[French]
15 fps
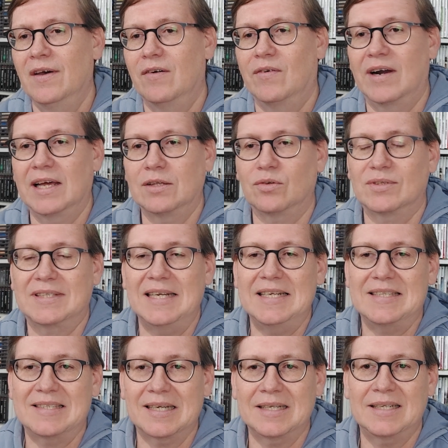Voilà, donc c'est les
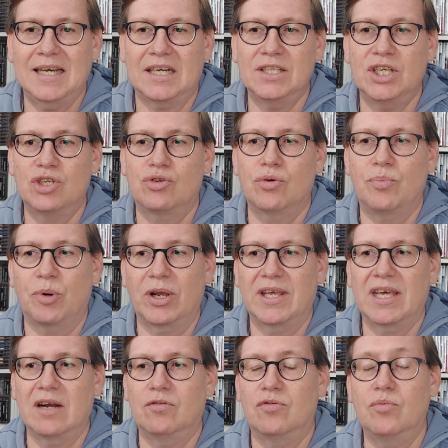cinq derniers jeux pour
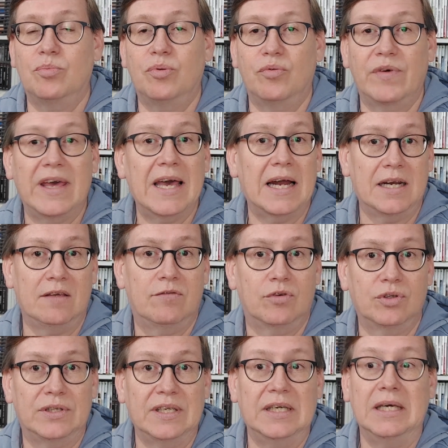lesquels vous pouvez aller
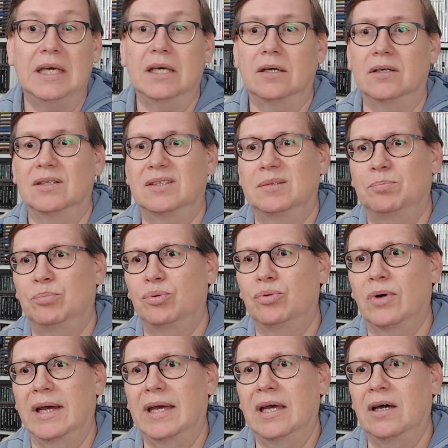voter euh,
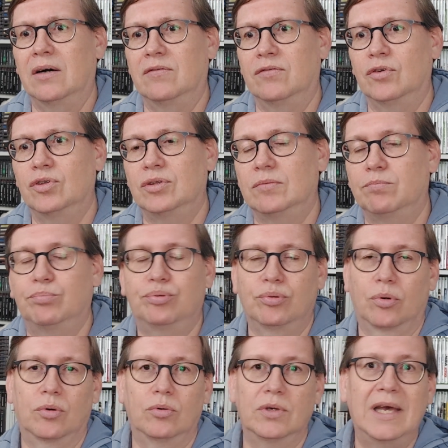pour, vote,
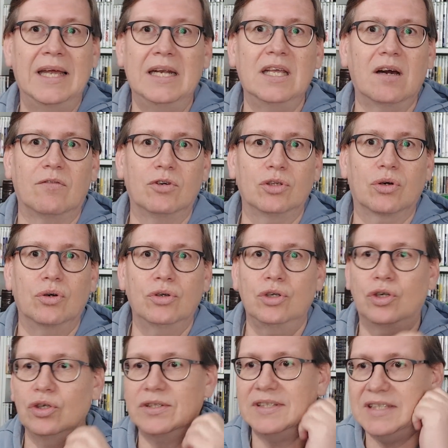pour élire votre
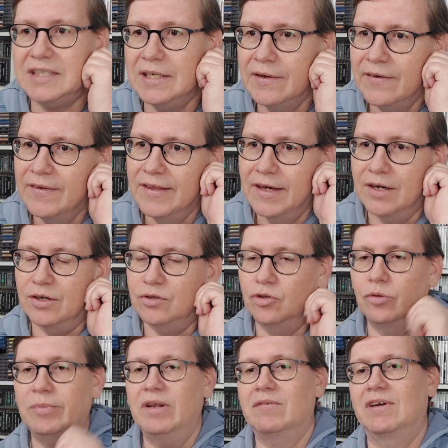GOTY
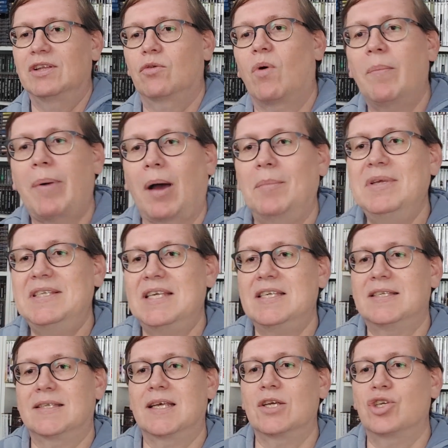2023 parmi ces
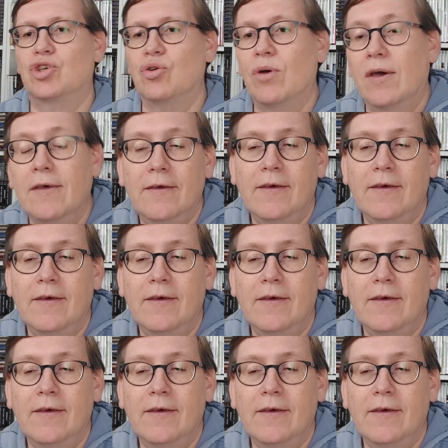cinq jeux.